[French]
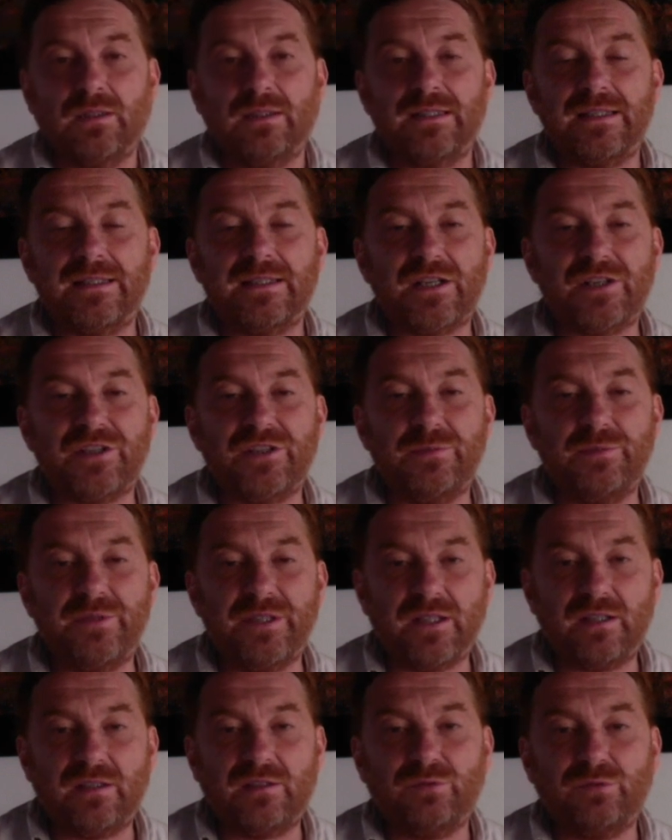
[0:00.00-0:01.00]
Il s'agit
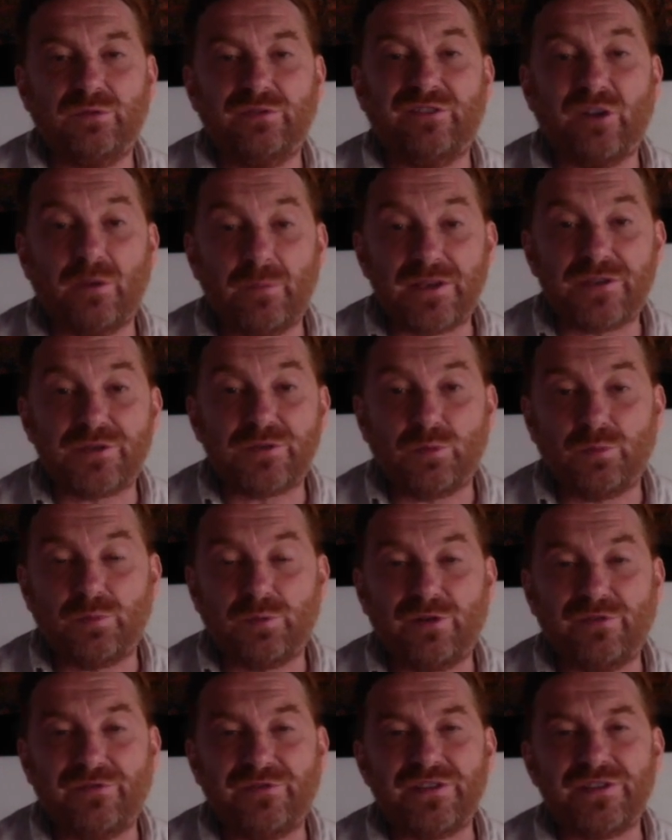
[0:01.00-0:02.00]
bien d'une formation
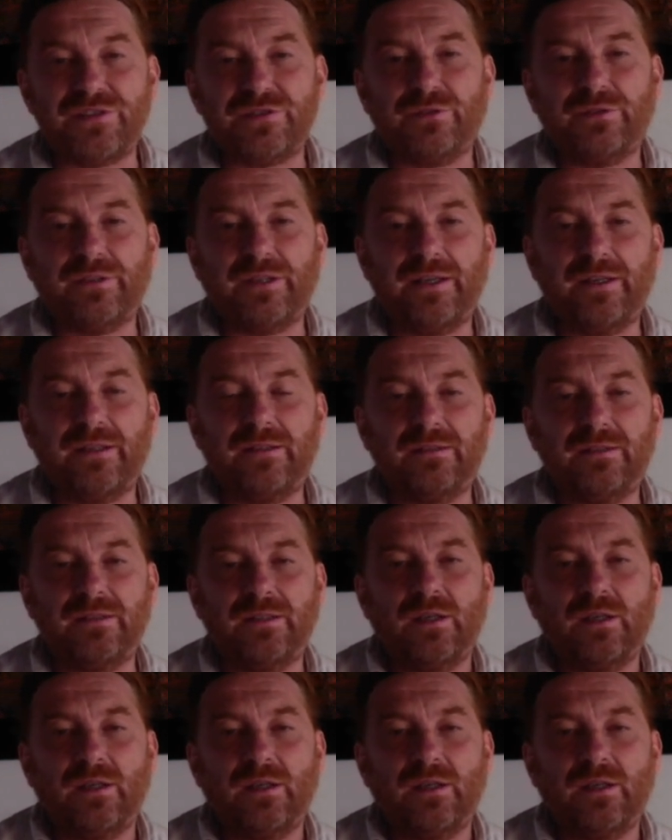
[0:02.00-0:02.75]
professionnelle